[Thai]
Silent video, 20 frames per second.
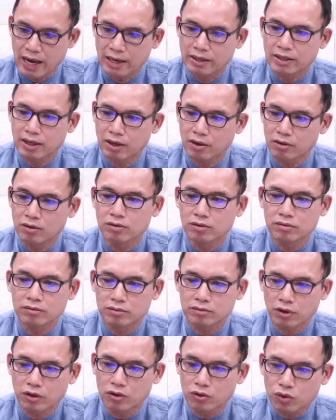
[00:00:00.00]
ที่เรา
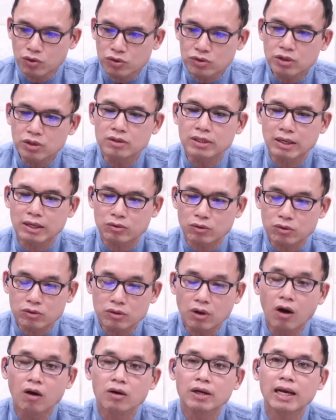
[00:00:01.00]
ต้องรู้สึกอย่างถูก
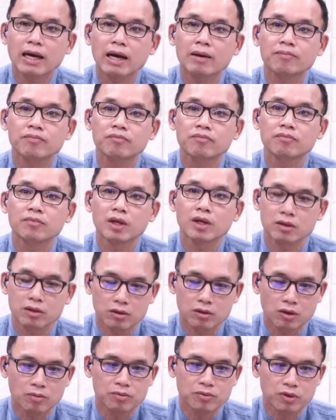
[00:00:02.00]
ต้องนะครับเราจะ
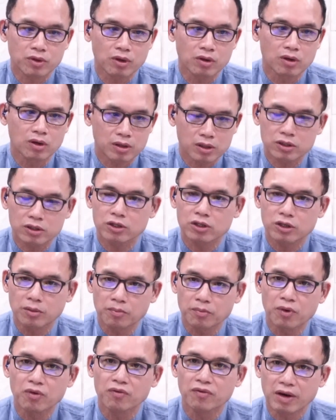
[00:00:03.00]
ตอบสนองแล้วก็จะเติบ
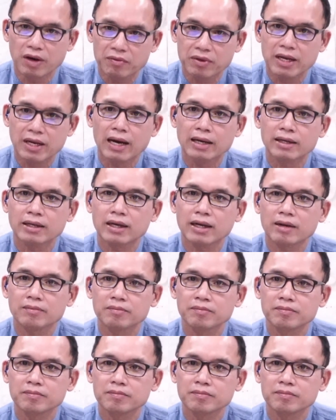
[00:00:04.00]
โตฝ่ายวิญญาณนะครับ